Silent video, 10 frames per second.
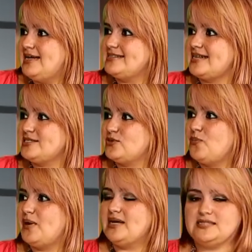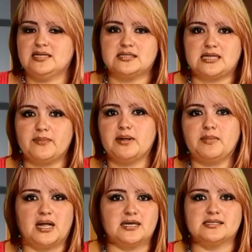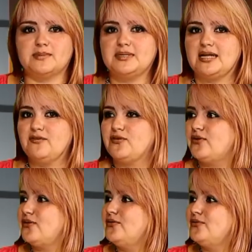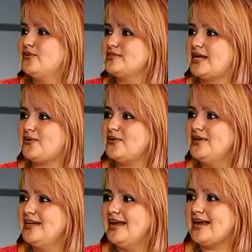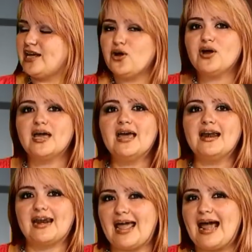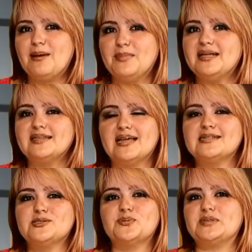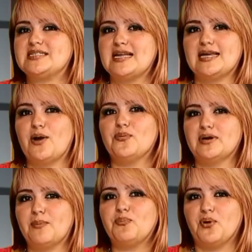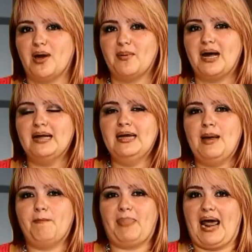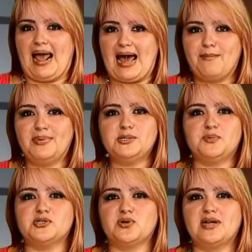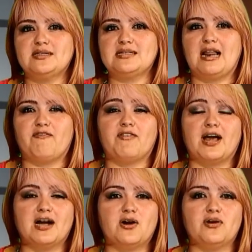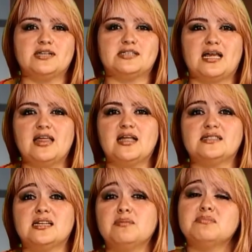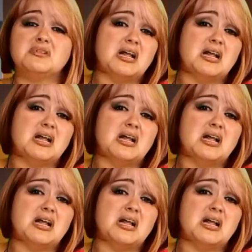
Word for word: estás tú para decir, está bien, mira, aquí está mi teléfono, ¿no? Úsalo. Creo que realmente eso sería una prueba para ambas personas de la franca honestidad y decir, mira,